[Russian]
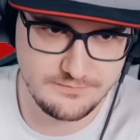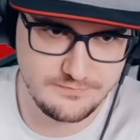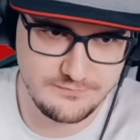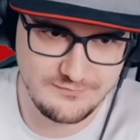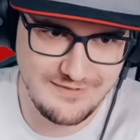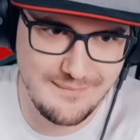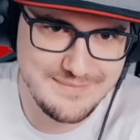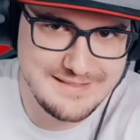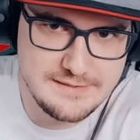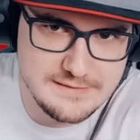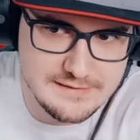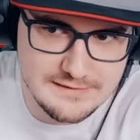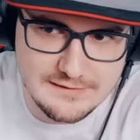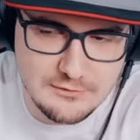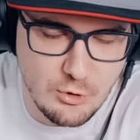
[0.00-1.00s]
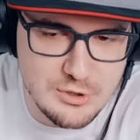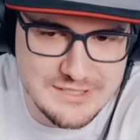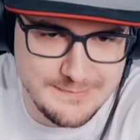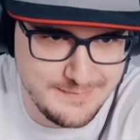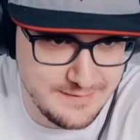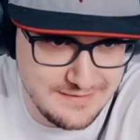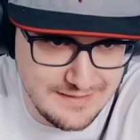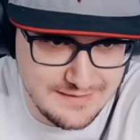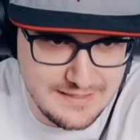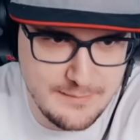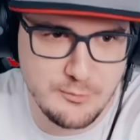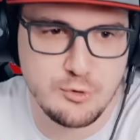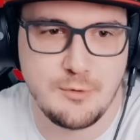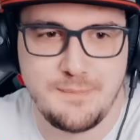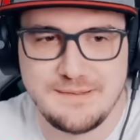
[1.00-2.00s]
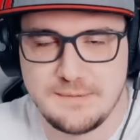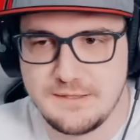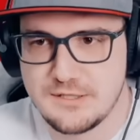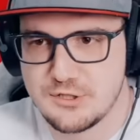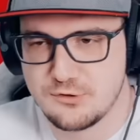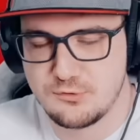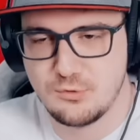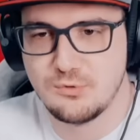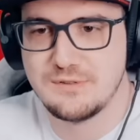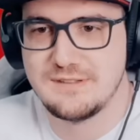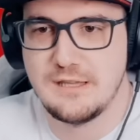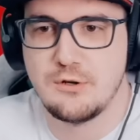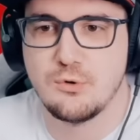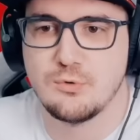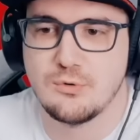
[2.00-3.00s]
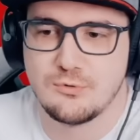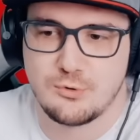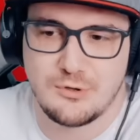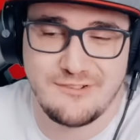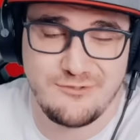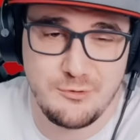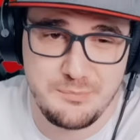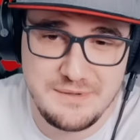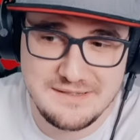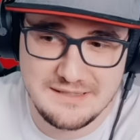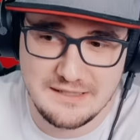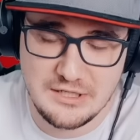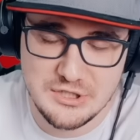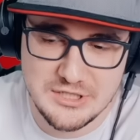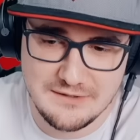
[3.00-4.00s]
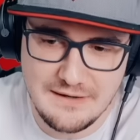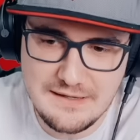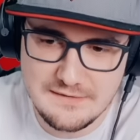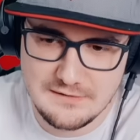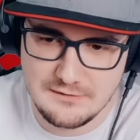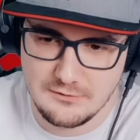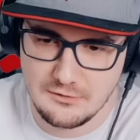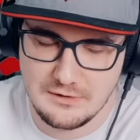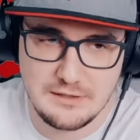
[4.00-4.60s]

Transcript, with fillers: вам действительно хочется посмотреть, как я буду опять смотреть шестую серию «Дронов убийца» кринжевать с нее?